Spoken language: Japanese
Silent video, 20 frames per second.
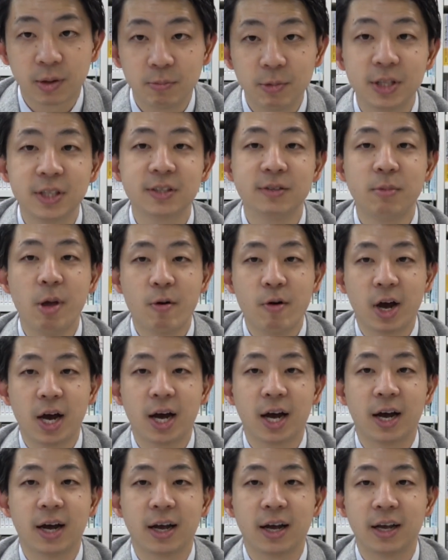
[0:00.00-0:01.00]
3つ目
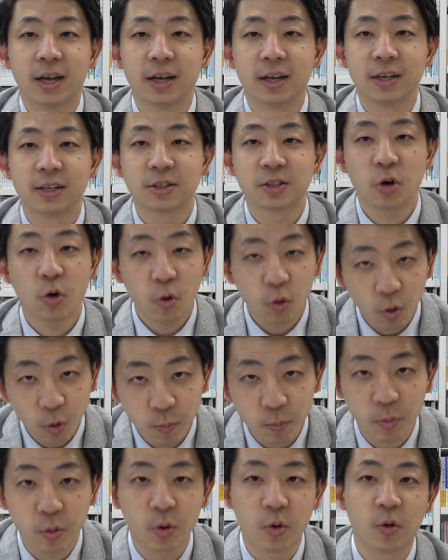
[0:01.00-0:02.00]
は小
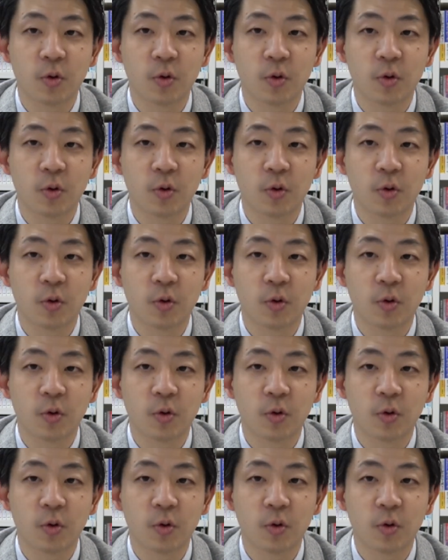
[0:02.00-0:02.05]
籠包